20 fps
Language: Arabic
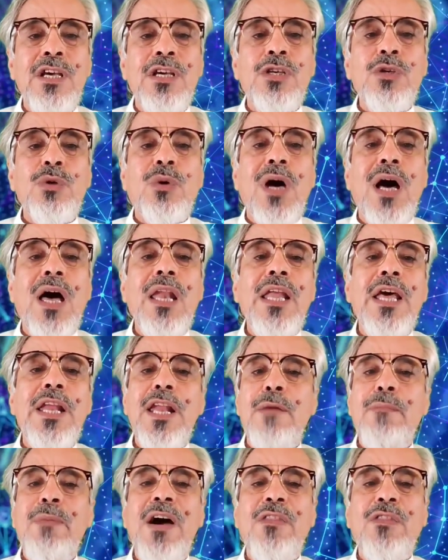يقال
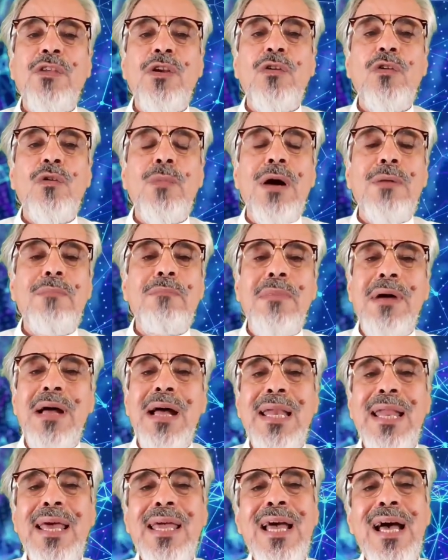ان بعض الامم
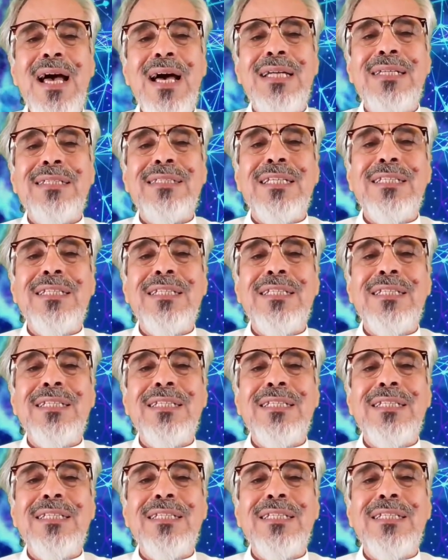عليها ان